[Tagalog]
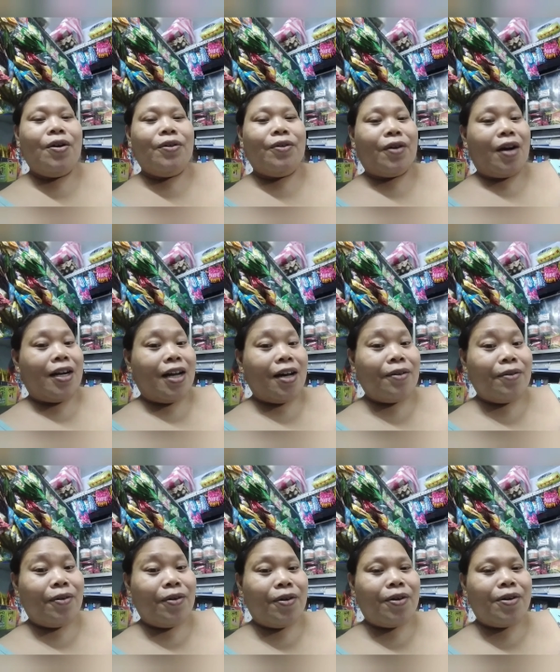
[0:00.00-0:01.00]
yung anak
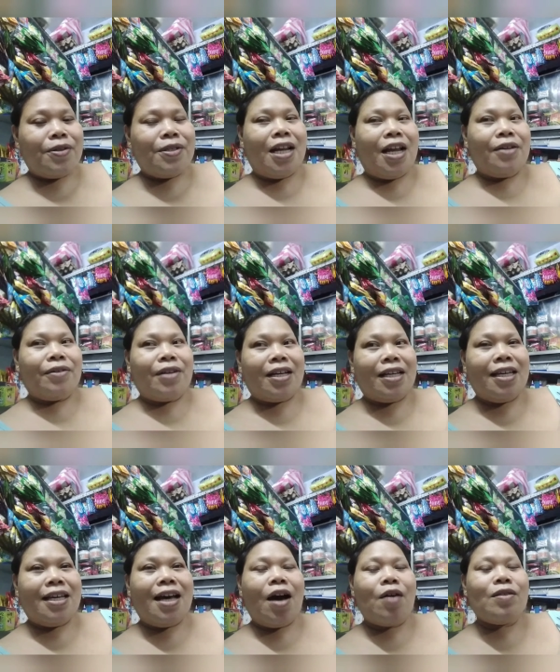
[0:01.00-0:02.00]
ko, sila yung
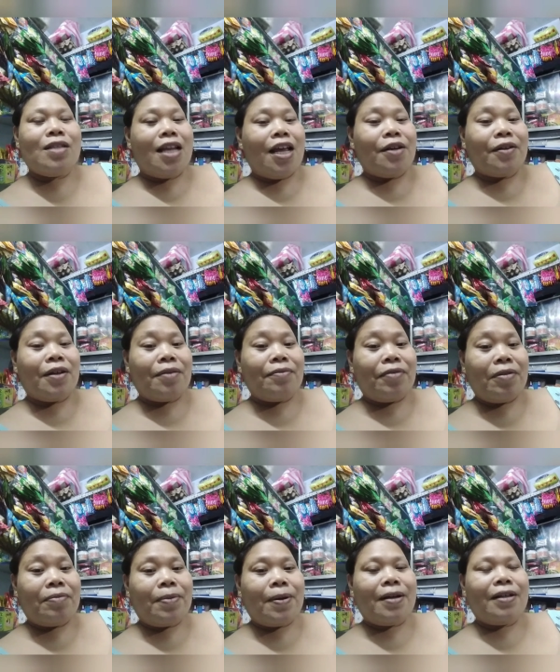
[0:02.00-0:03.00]
nag-ihaw, sila yung
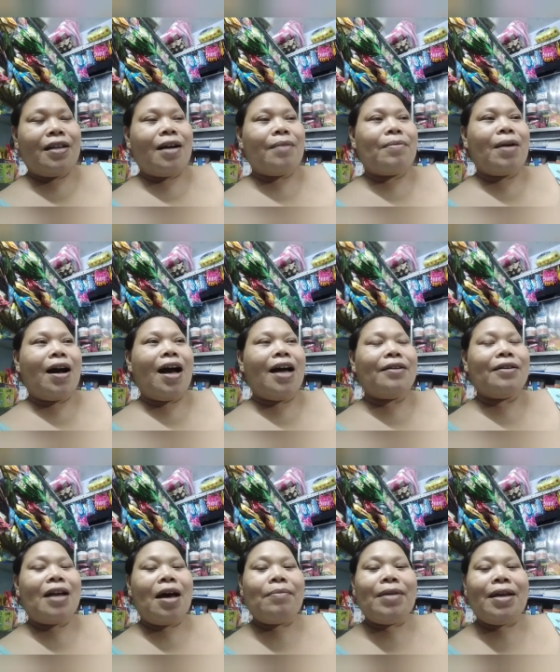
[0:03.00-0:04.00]
nag-prepare ng mga ano
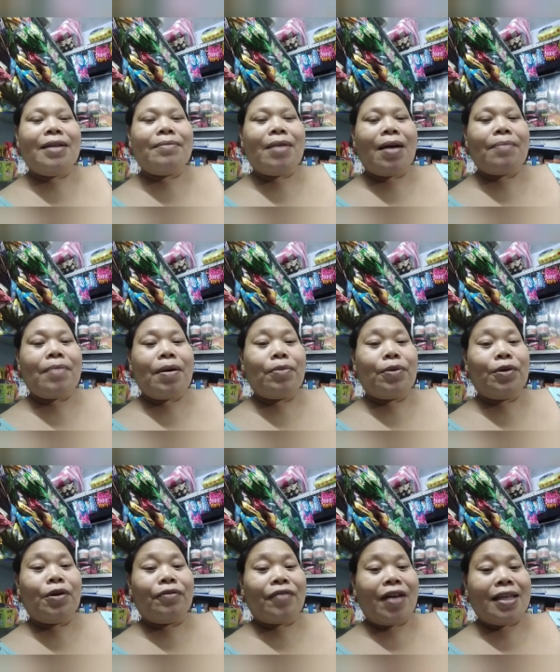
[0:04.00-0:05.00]
namin, mga pang
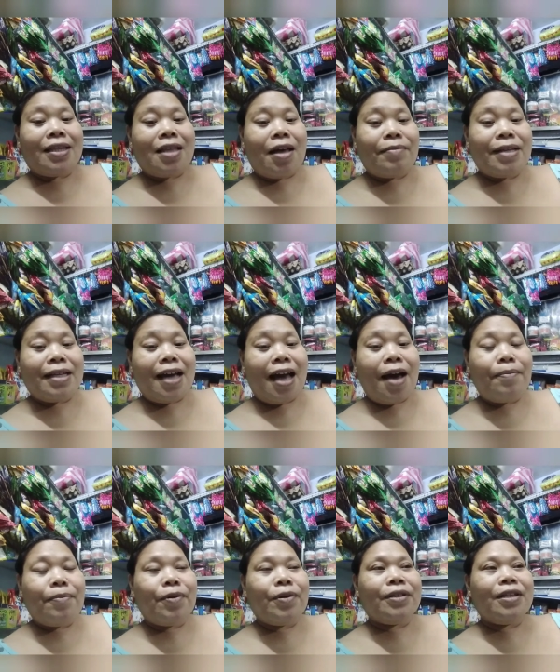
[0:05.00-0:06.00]
budol fight namin
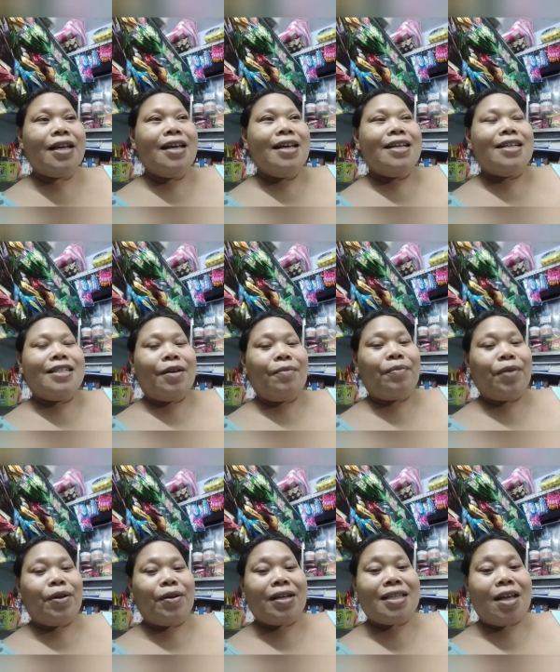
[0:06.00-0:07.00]
kahapon. Siyempre
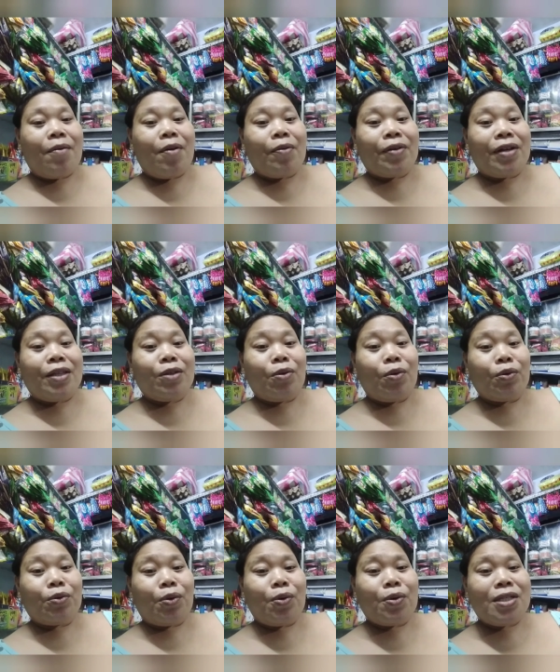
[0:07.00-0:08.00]
yung asawa ko rin
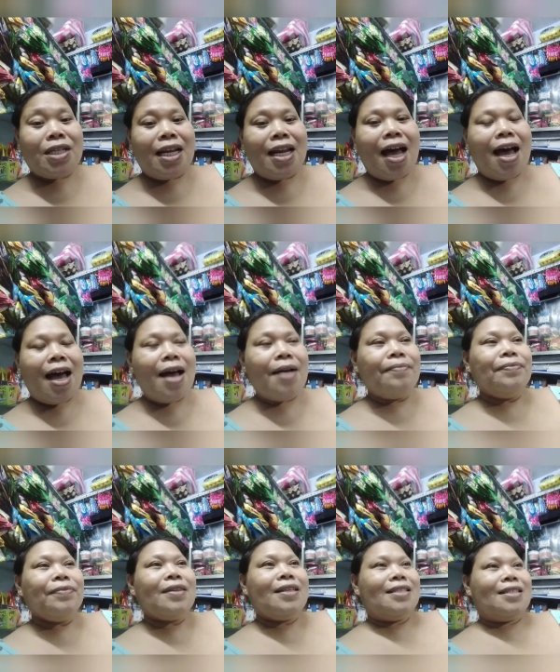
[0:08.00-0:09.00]
tulong-tulong sila
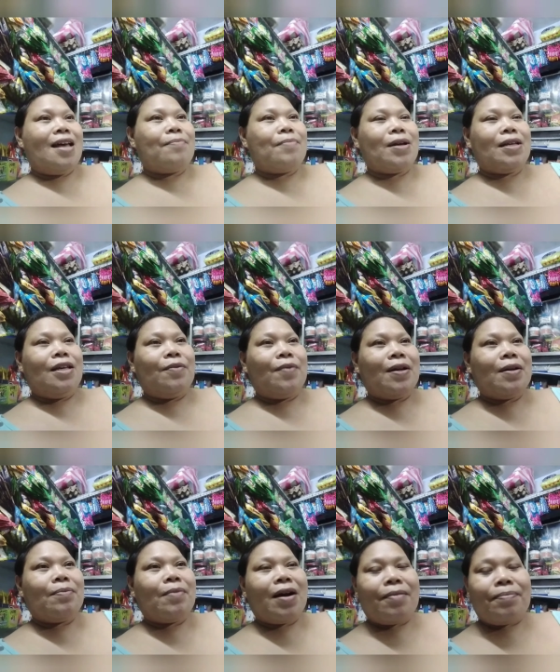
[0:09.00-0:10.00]
sa paghiwa
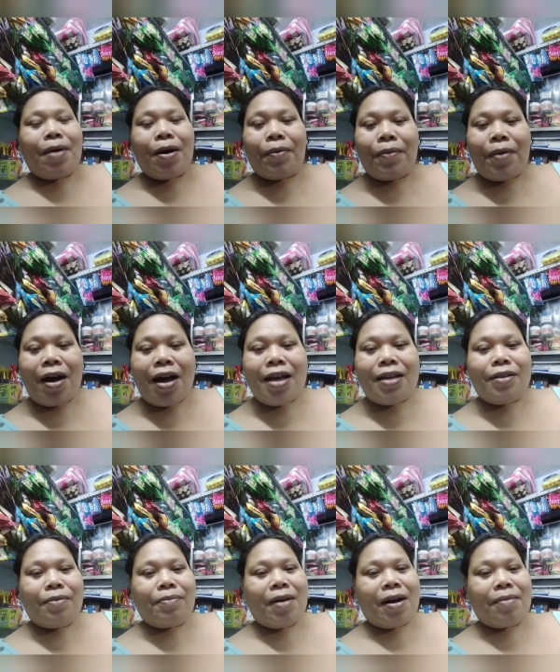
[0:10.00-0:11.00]
ng mga pakwan,
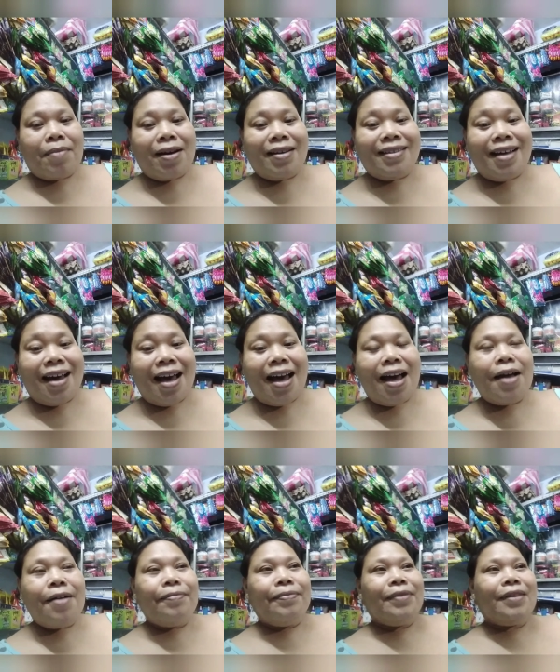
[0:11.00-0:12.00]
yung mga mangga,
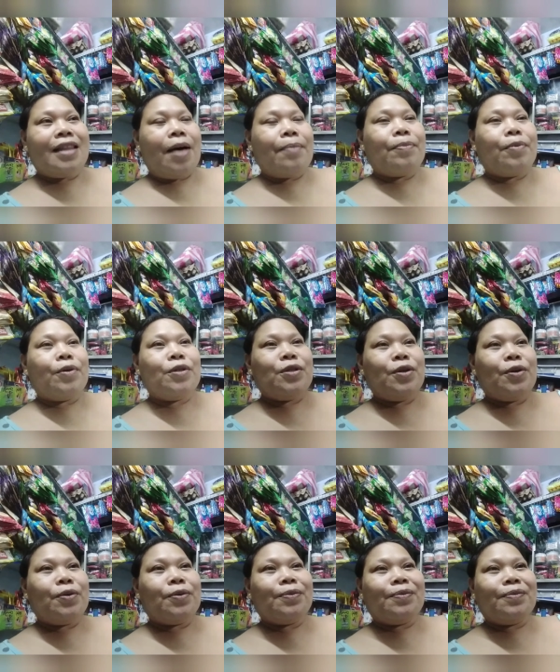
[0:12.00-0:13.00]
tapos
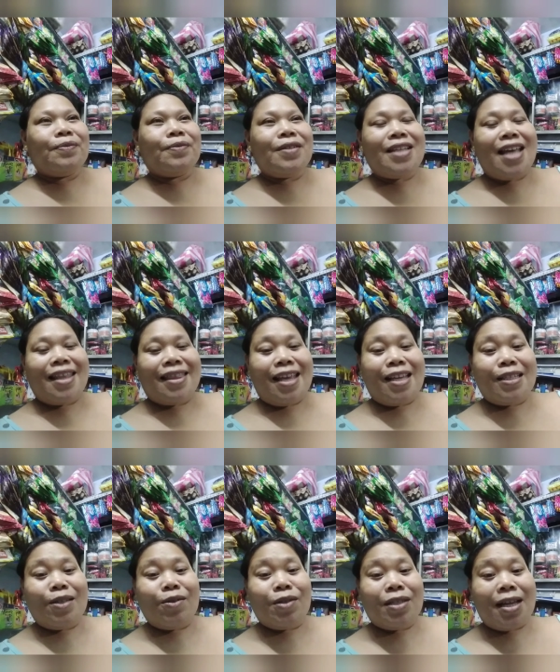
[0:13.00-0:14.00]
yung settings
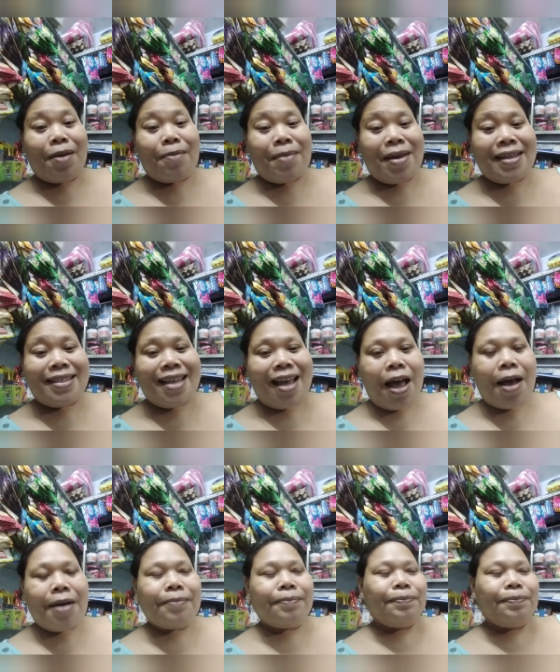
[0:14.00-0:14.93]
dun sa lamesa,